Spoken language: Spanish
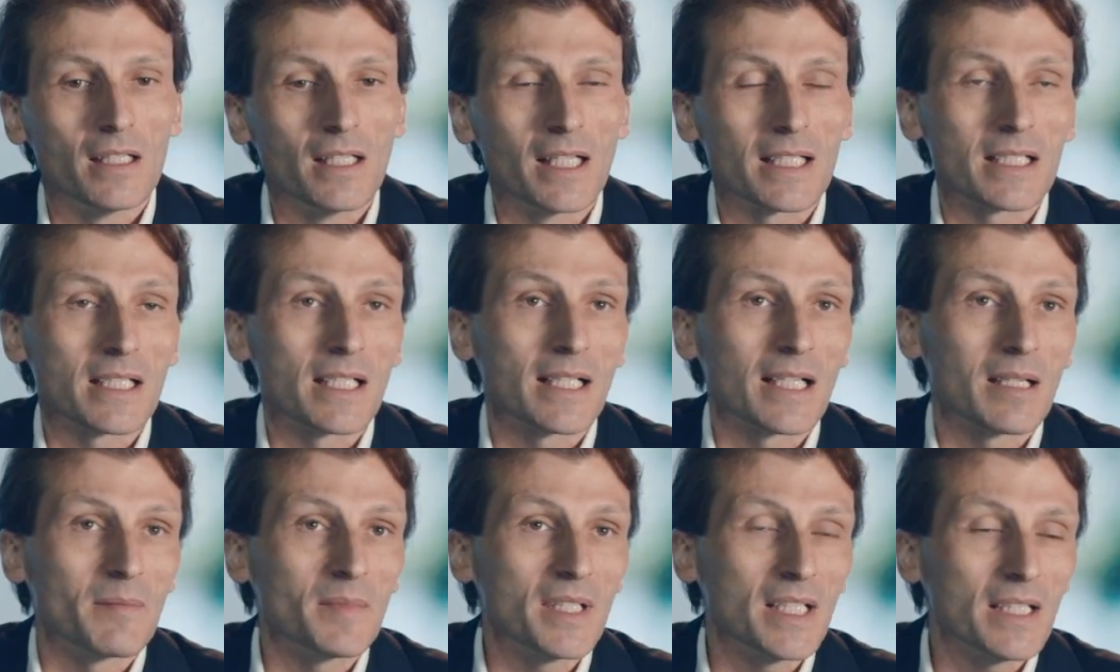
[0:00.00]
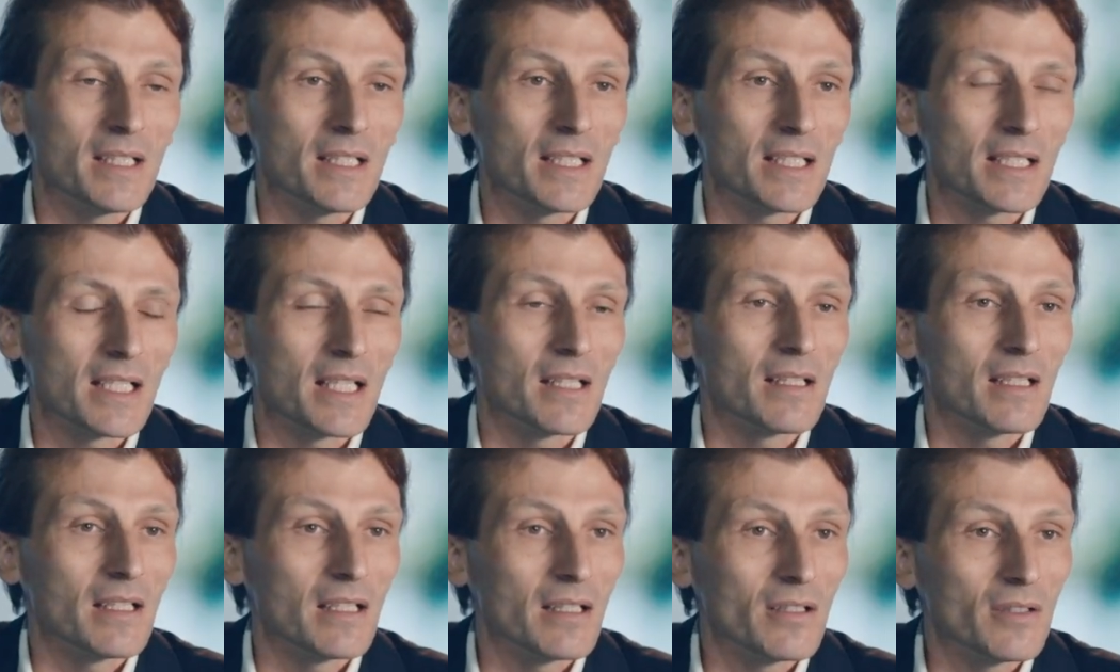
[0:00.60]
Las herramientas
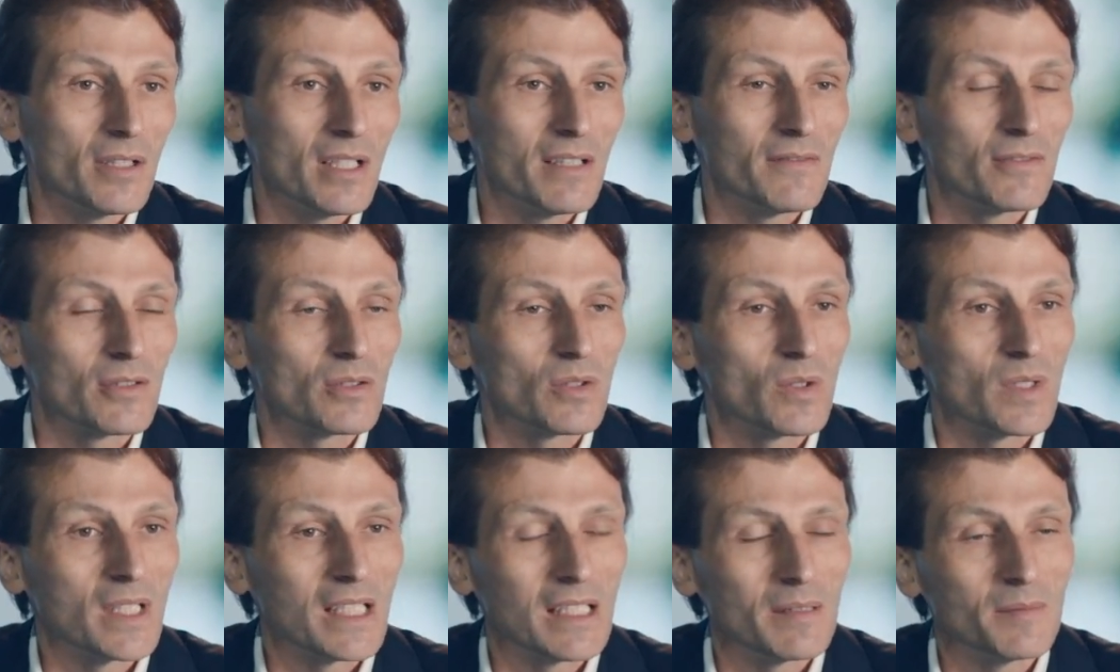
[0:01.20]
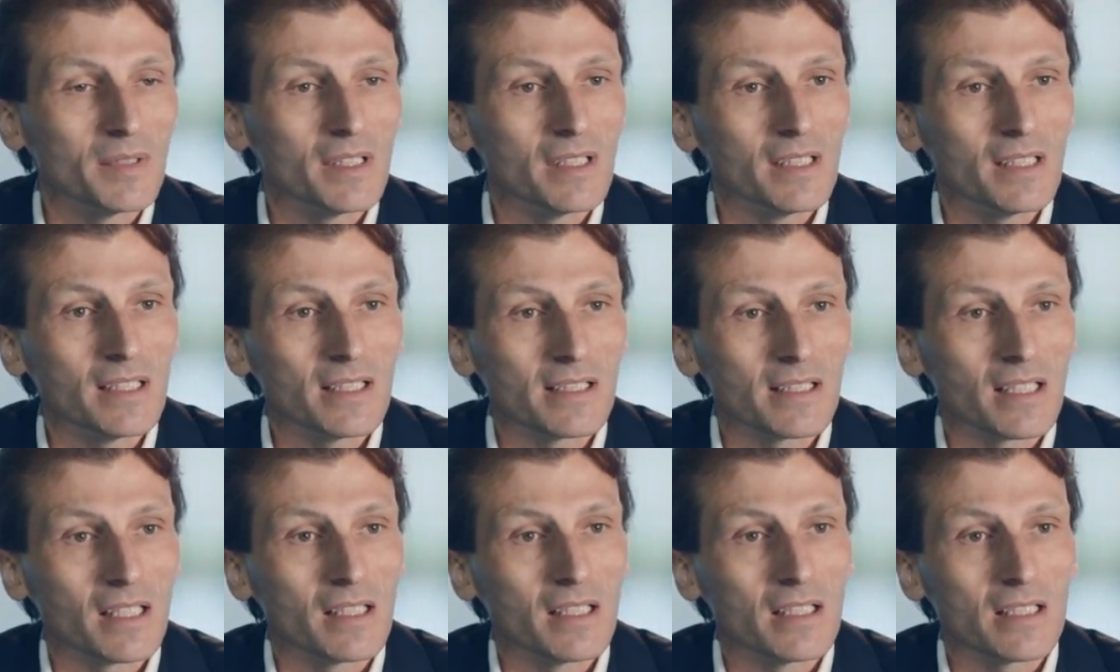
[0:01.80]
a día de hoy afortunadamente
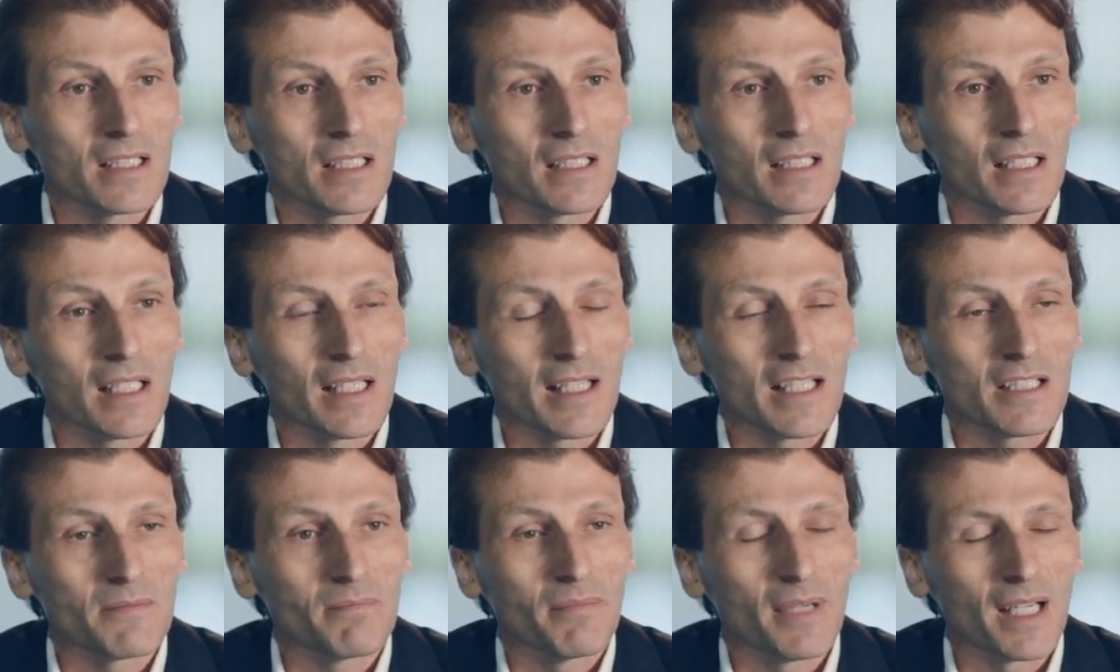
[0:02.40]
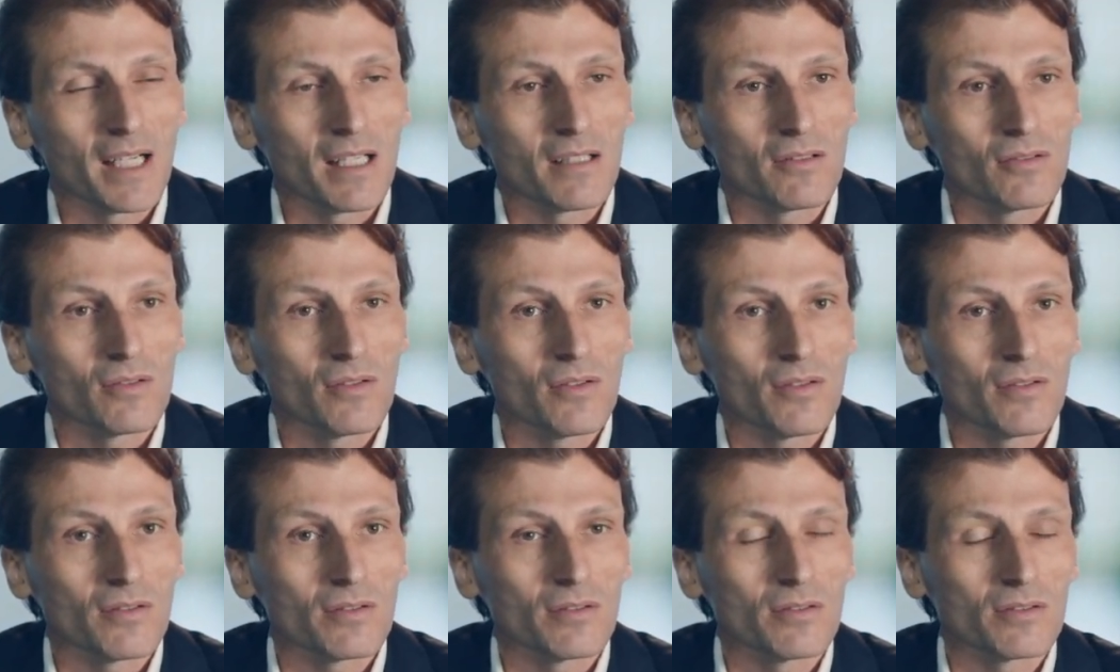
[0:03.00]
están diseñadas para
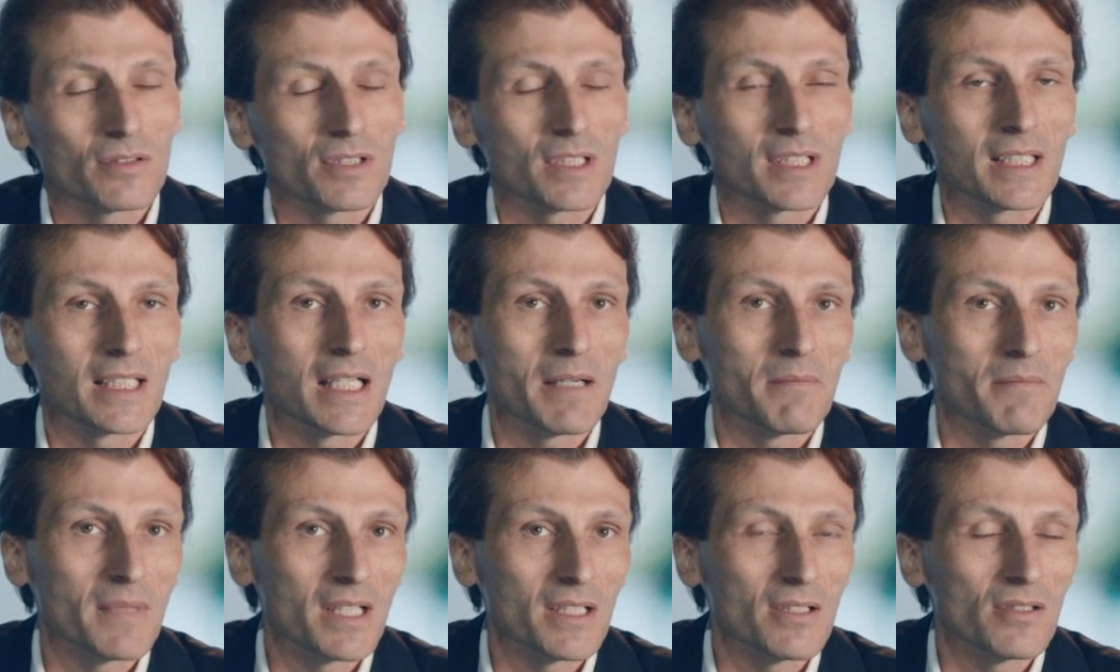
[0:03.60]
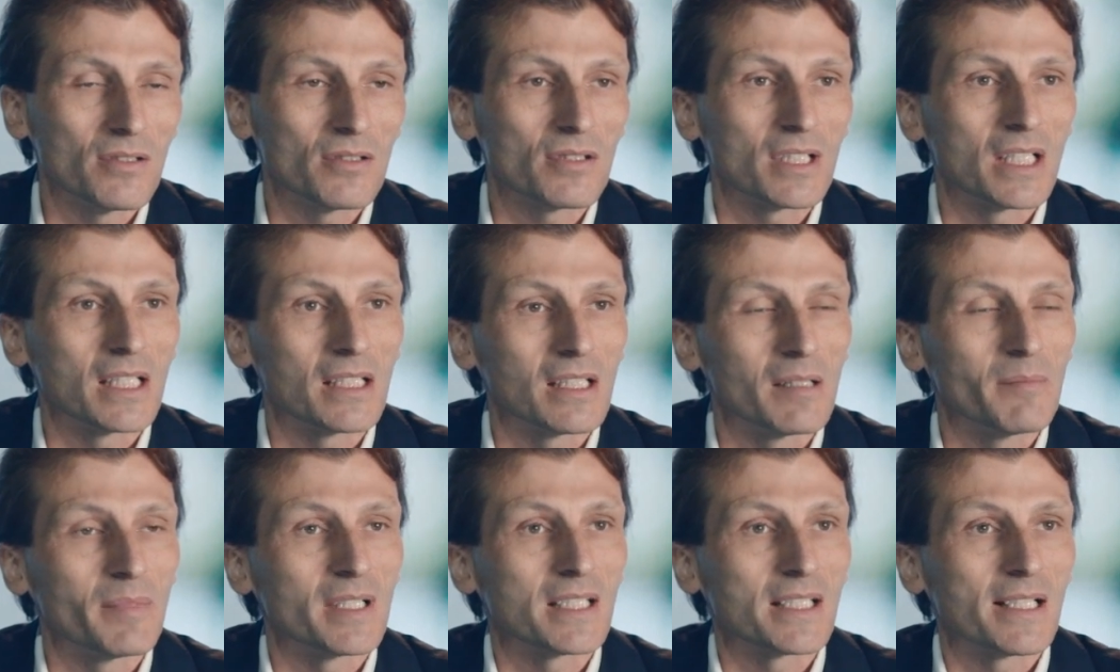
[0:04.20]
todos los tamaños y
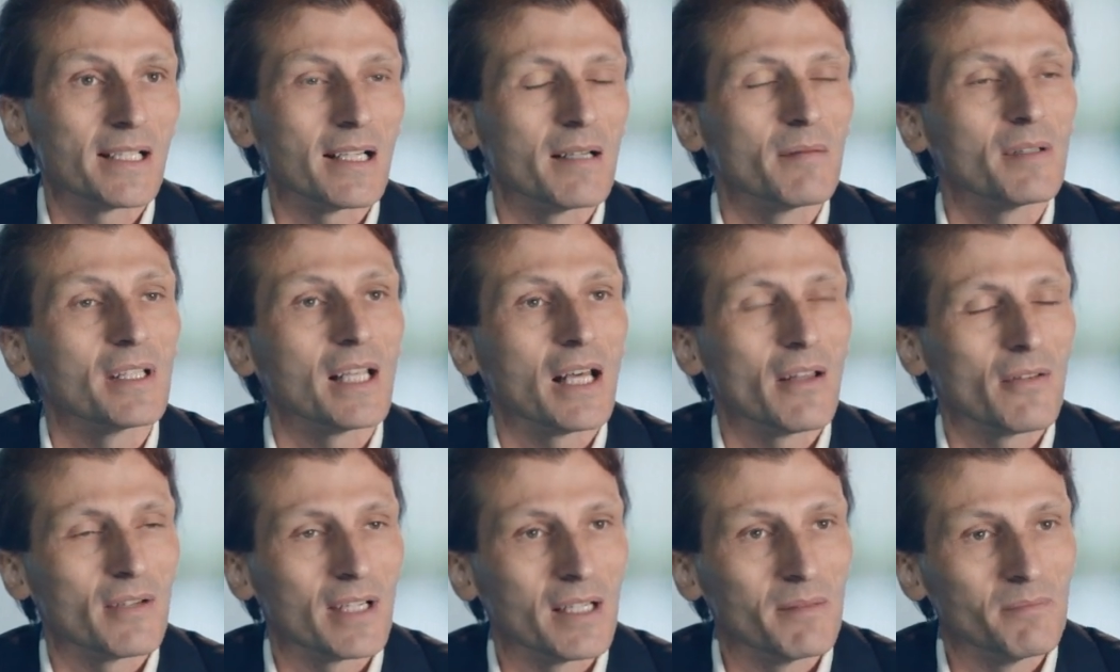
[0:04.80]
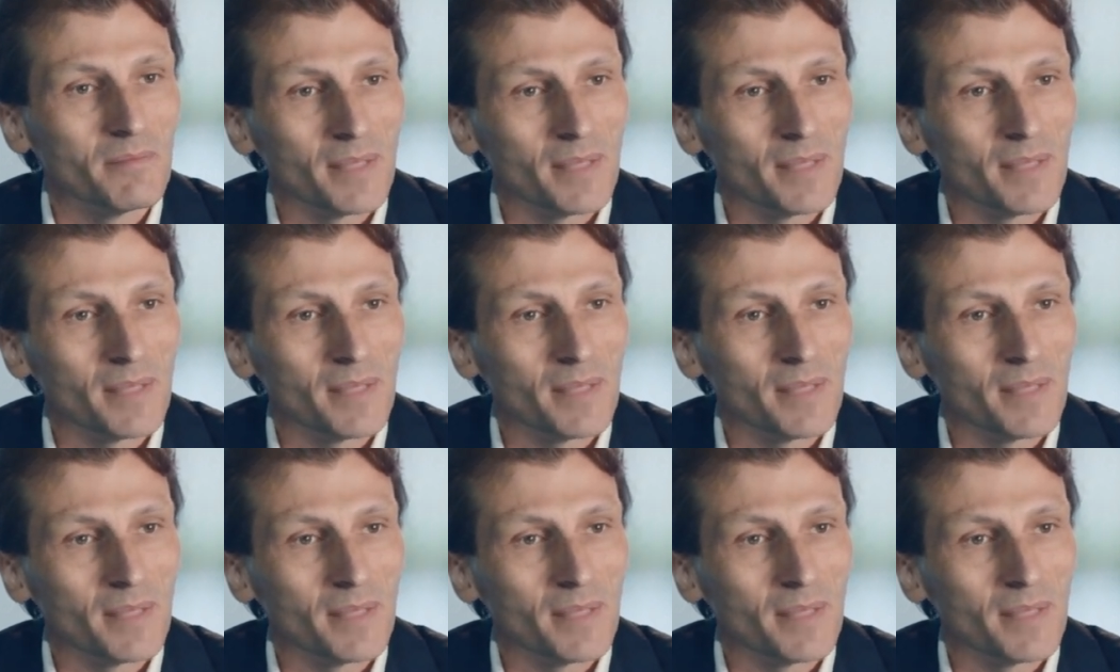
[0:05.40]
etapas de la vida de una